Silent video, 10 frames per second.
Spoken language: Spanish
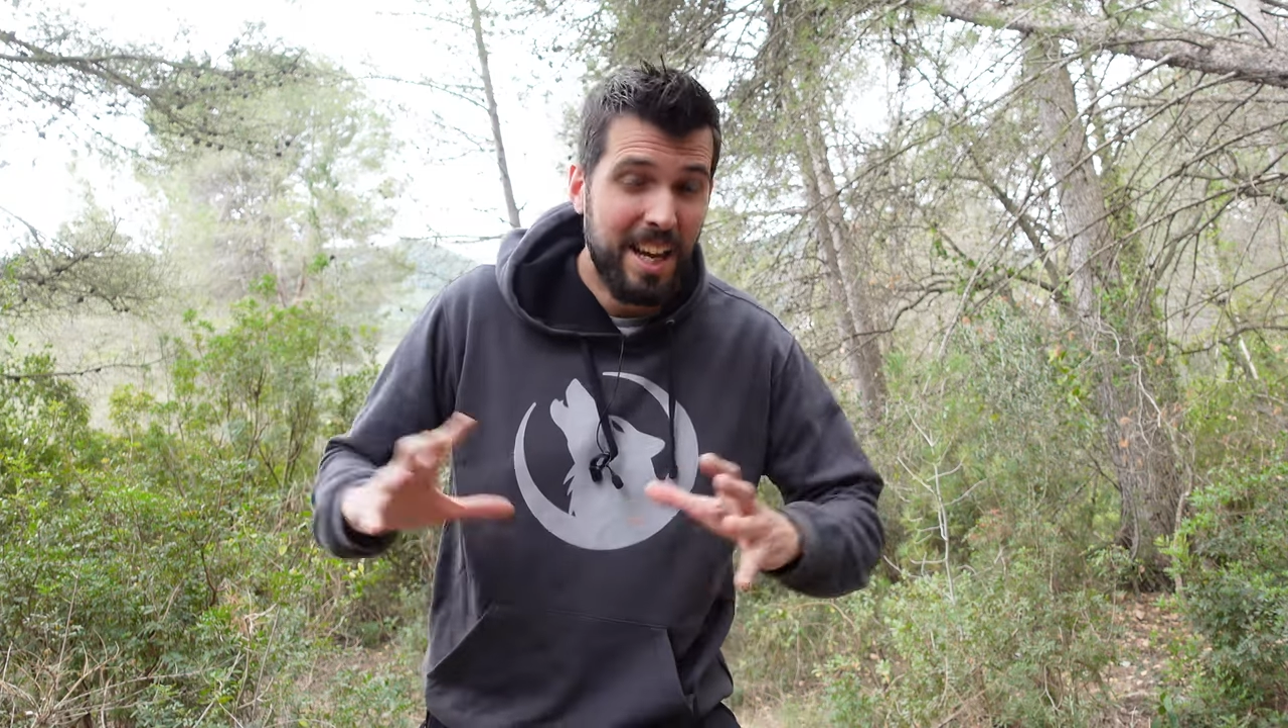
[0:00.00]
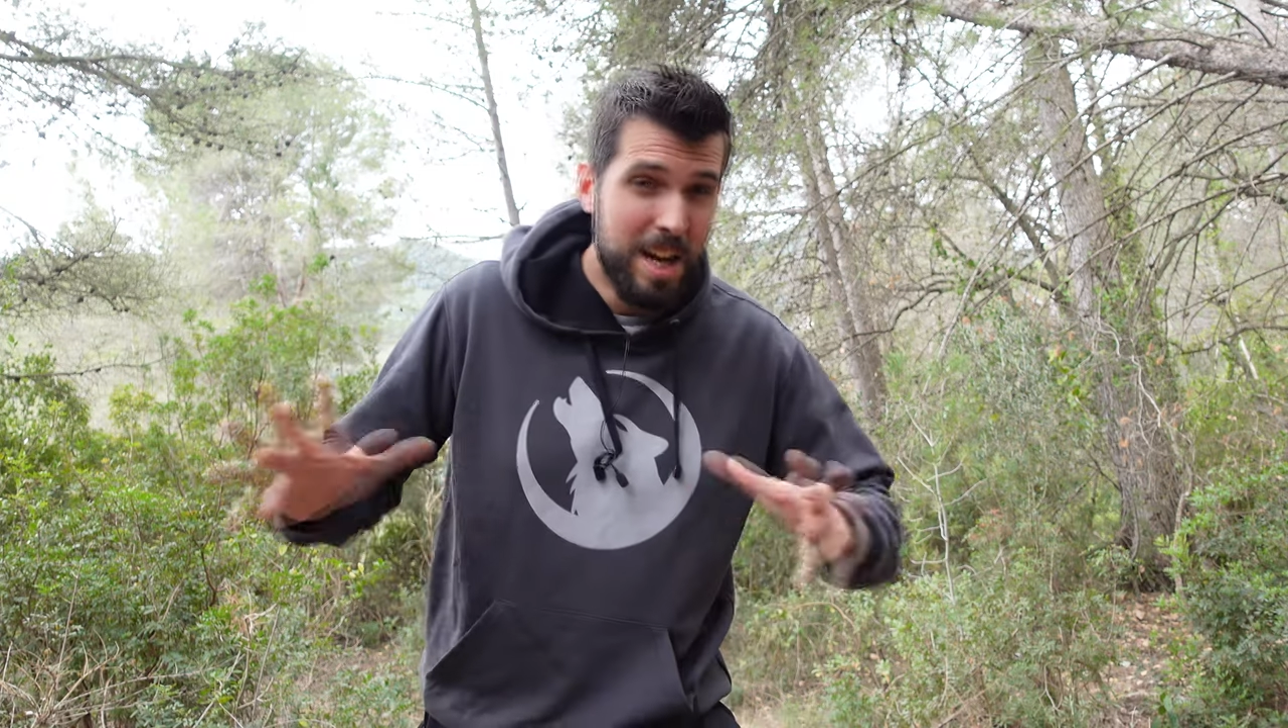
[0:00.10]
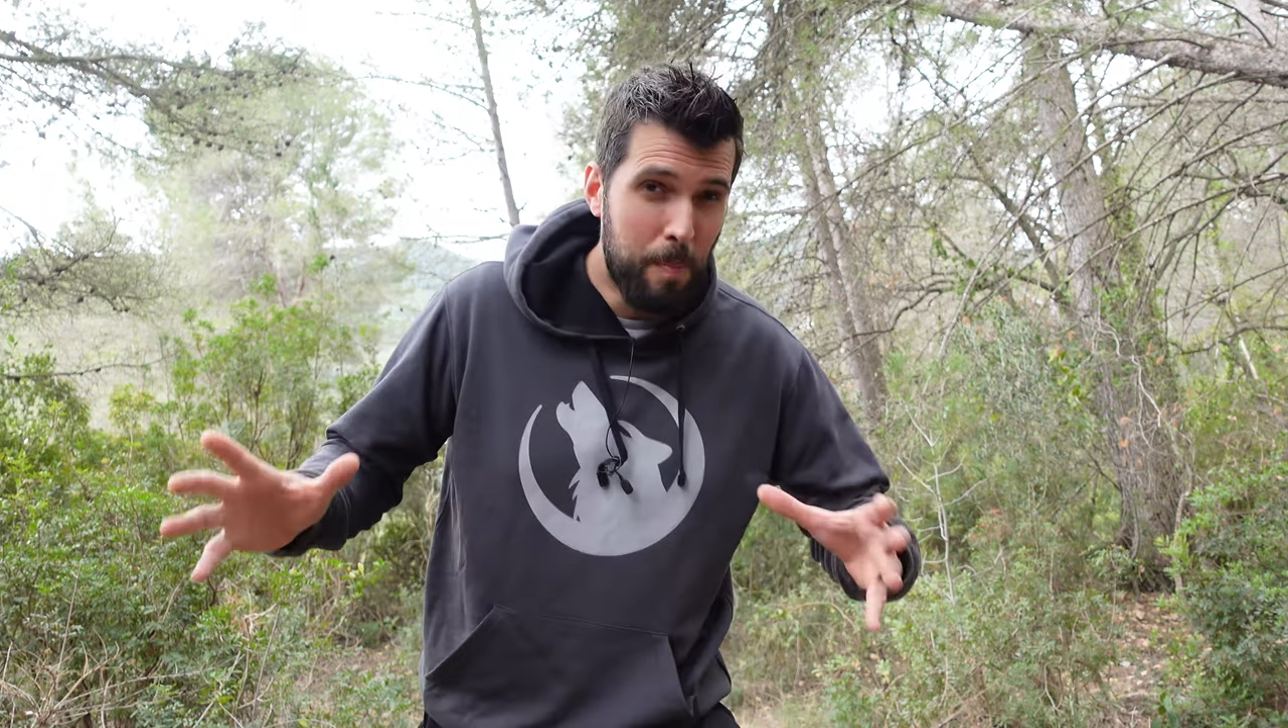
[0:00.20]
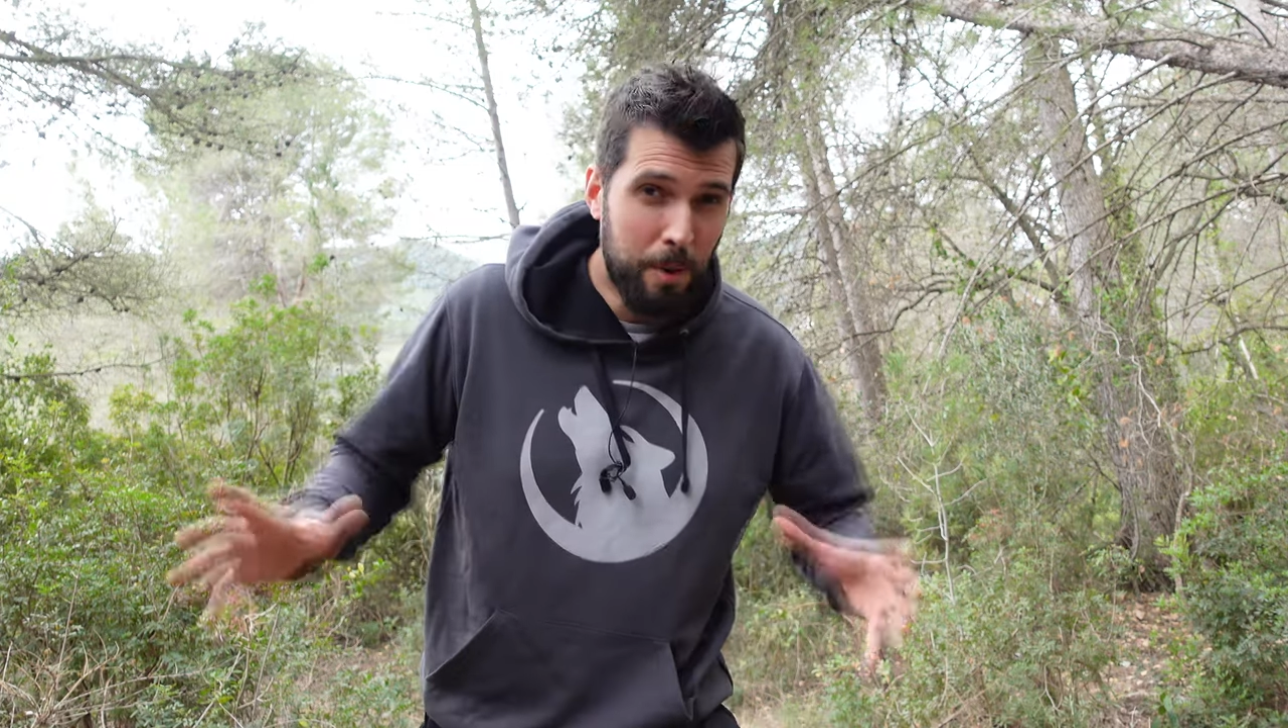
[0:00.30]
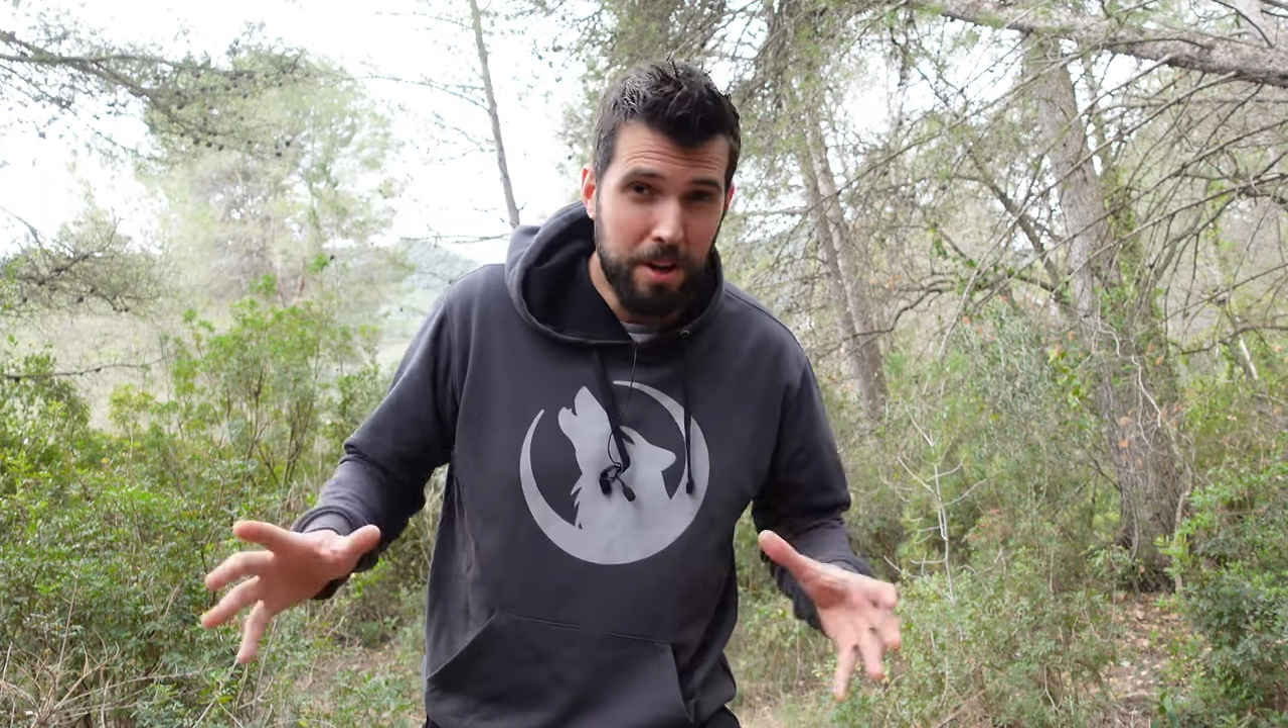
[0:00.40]

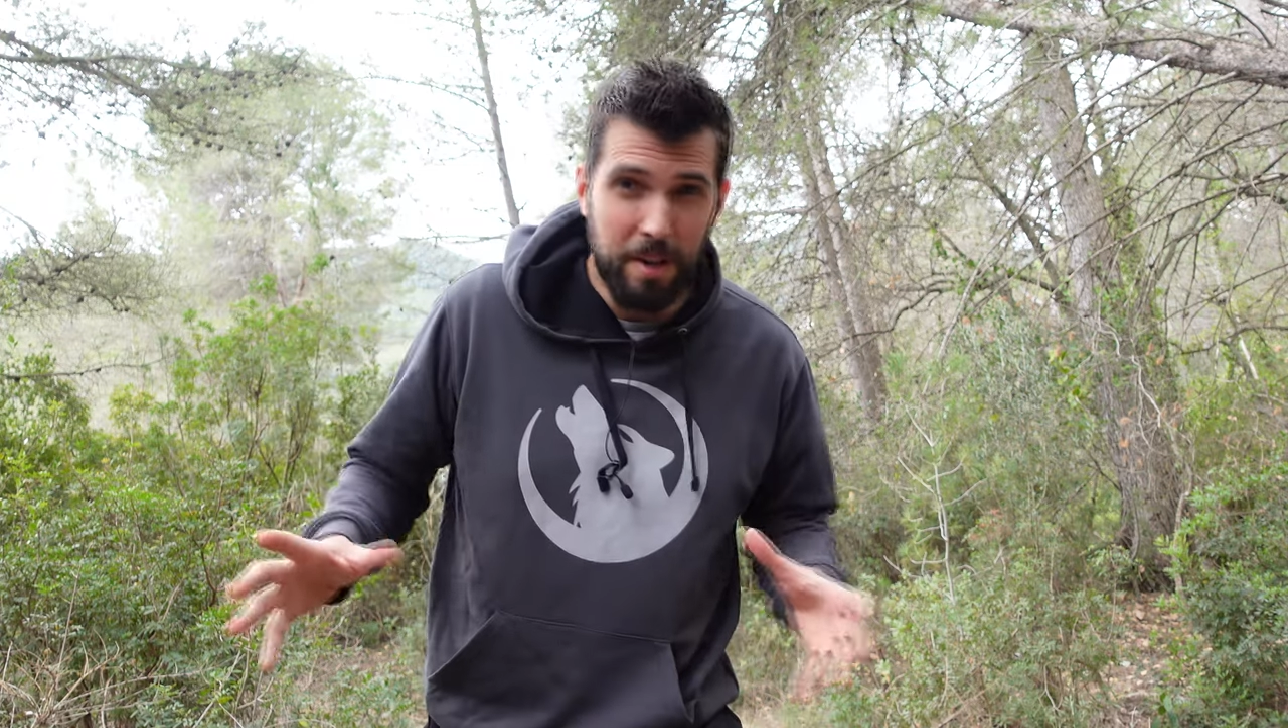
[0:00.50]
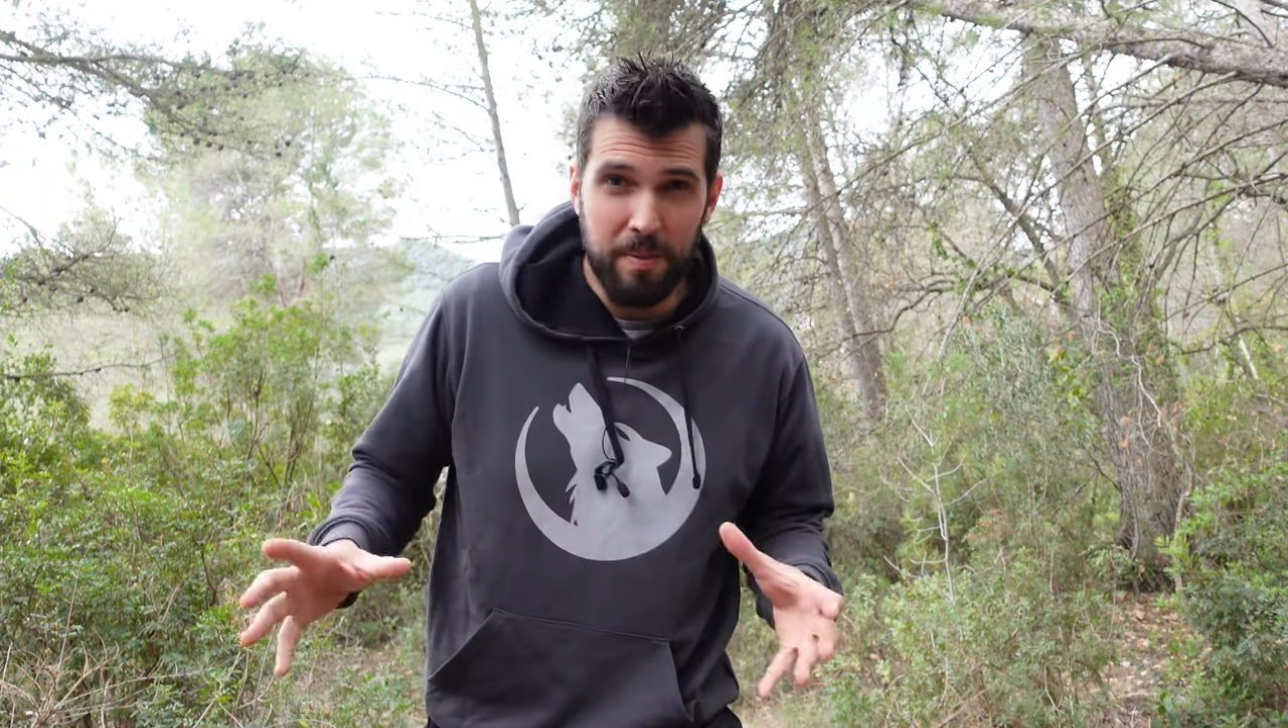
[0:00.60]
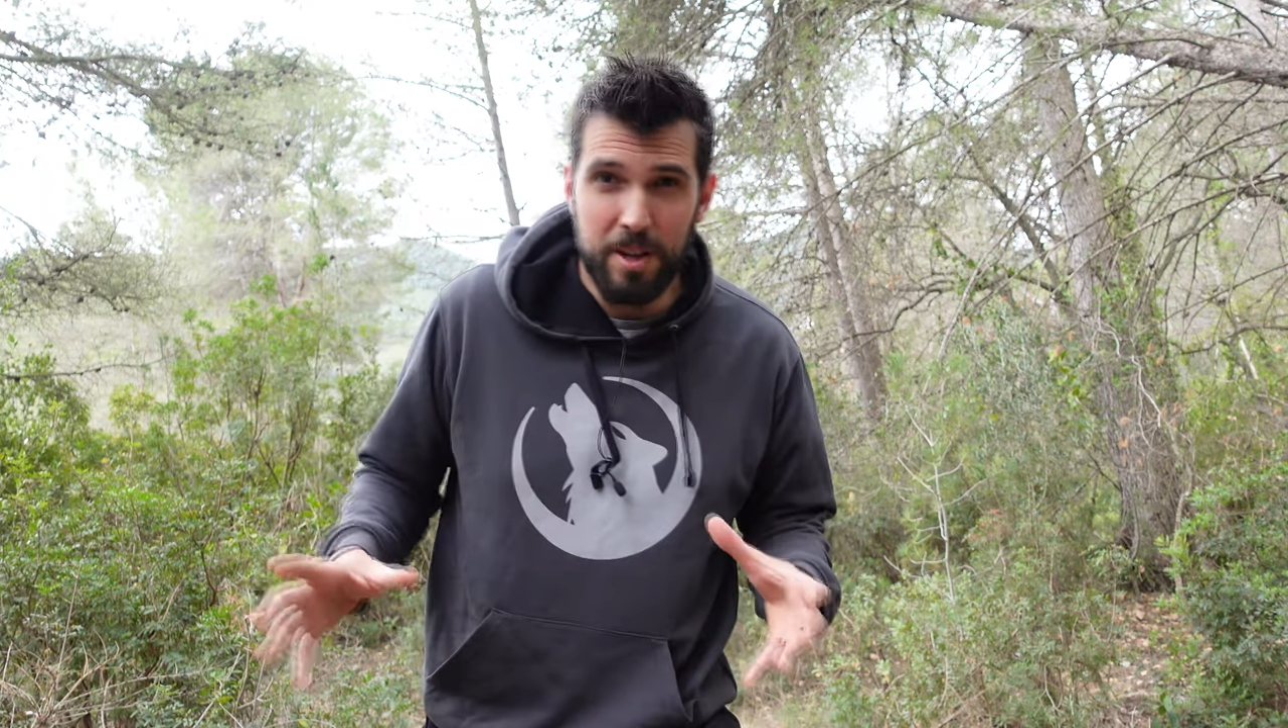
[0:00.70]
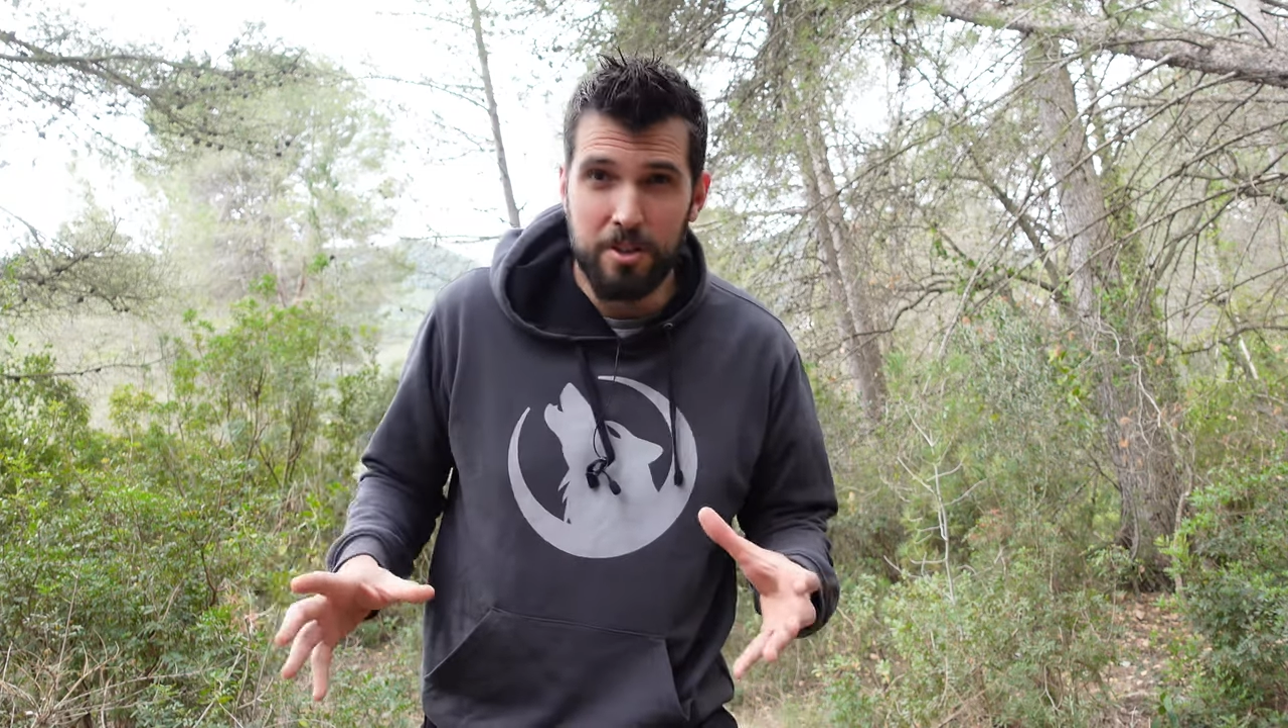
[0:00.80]
y podréis ver